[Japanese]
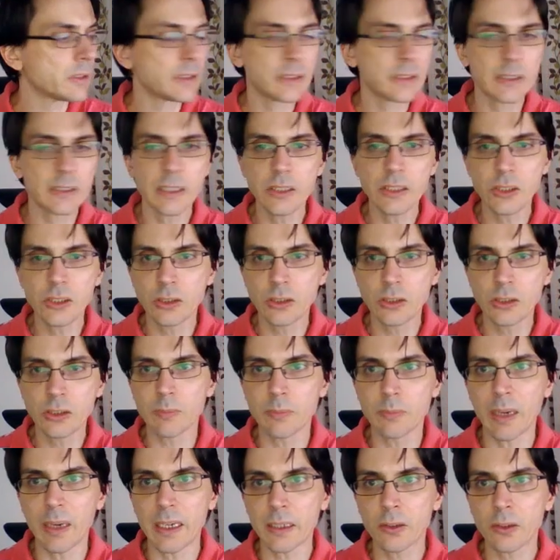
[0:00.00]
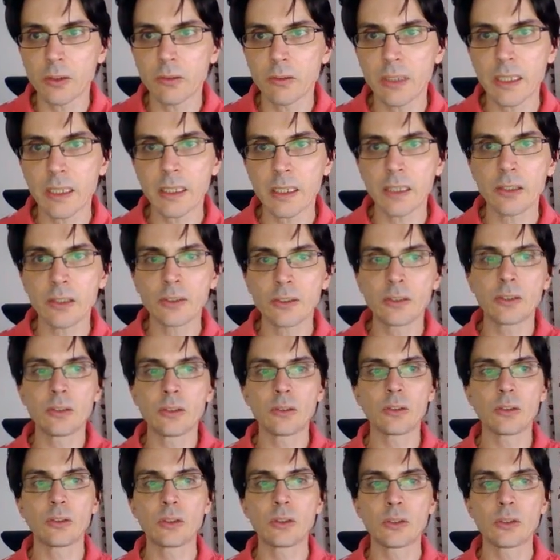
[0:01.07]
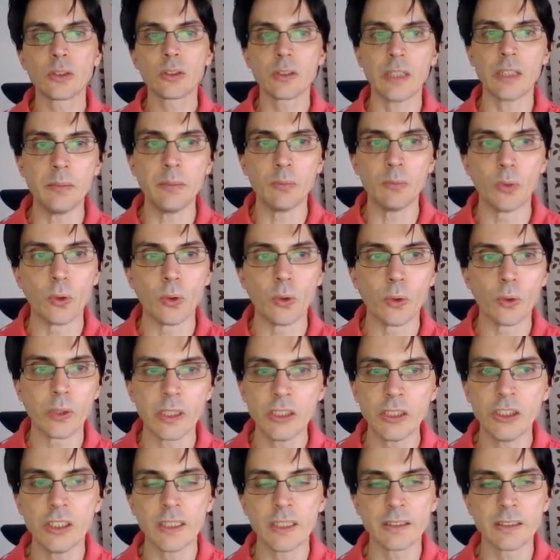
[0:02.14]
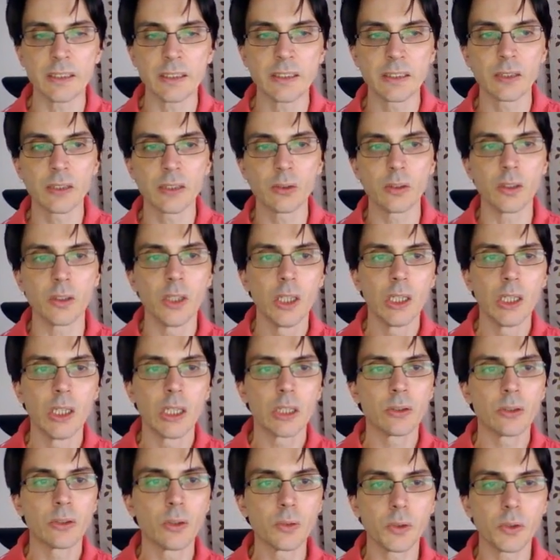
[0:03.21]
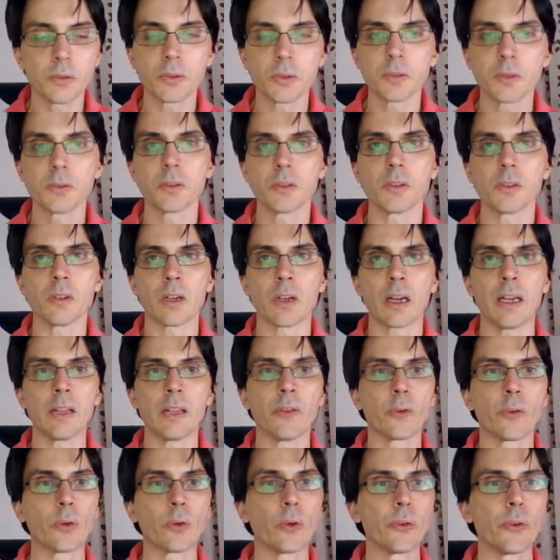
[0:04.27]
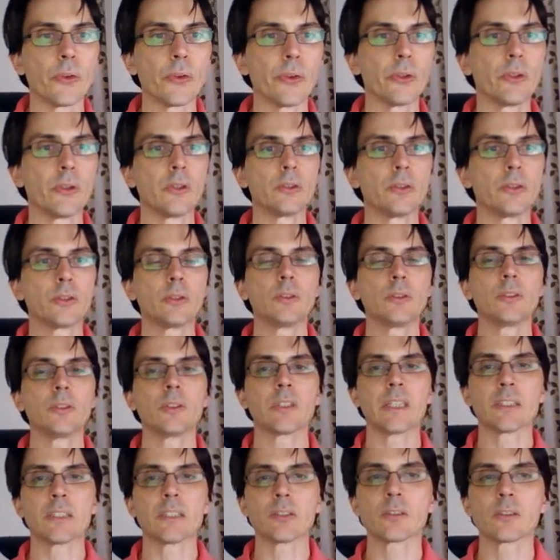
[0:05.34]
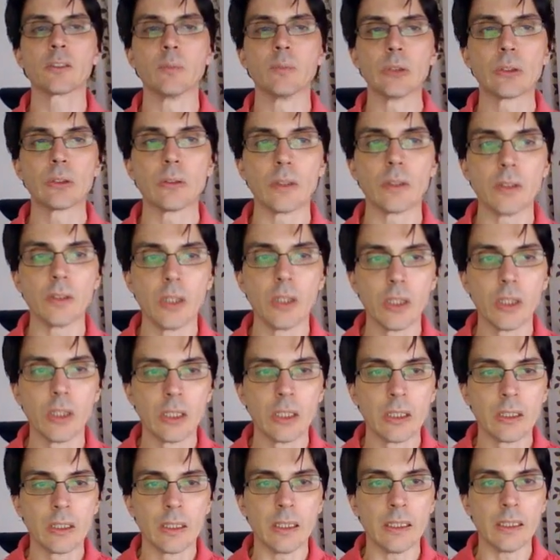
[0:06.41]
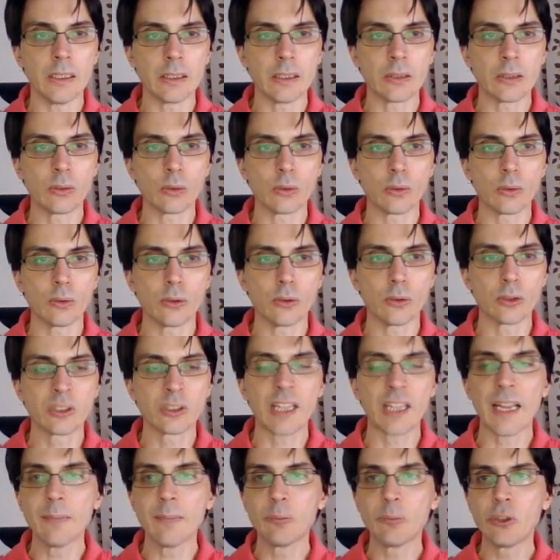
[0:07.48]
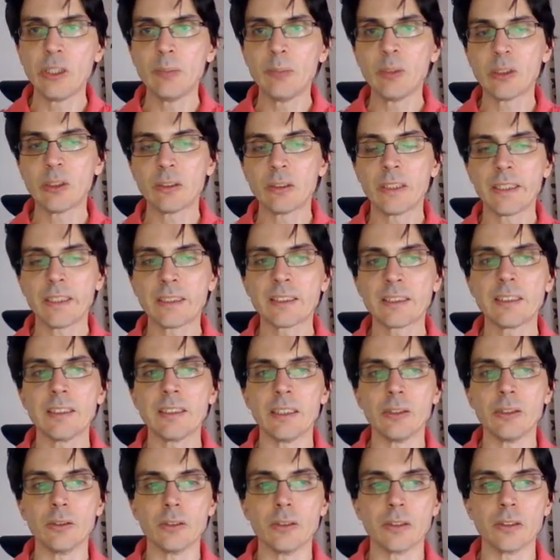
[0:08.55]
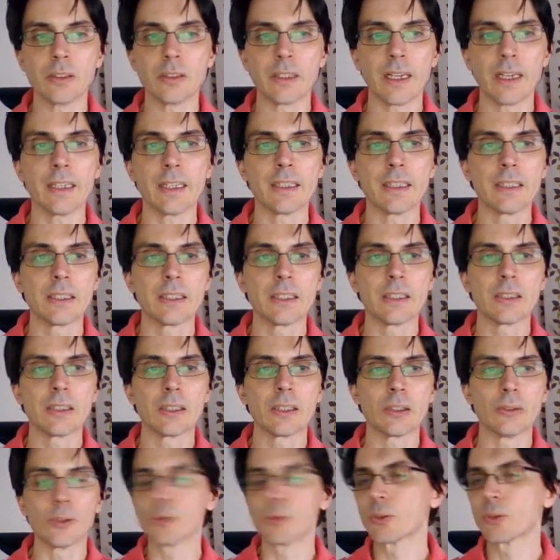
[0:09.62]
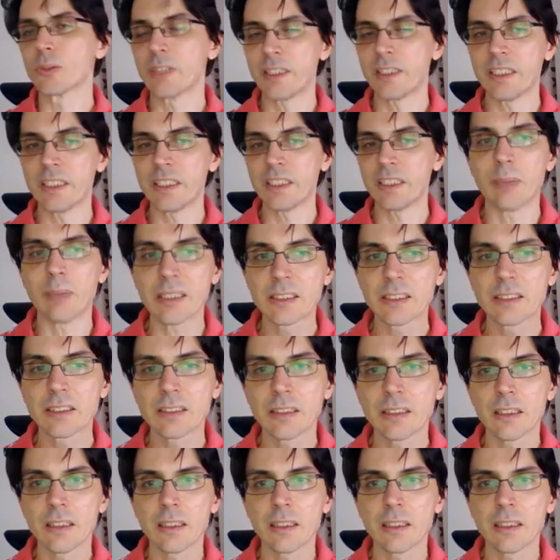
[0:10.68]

先週、まあ、これは去年も同じだったんですけど、どんどんどんどんあのこの授業が進むと、えっと、タイムリミットでエクシーデドがどんどん出てきます。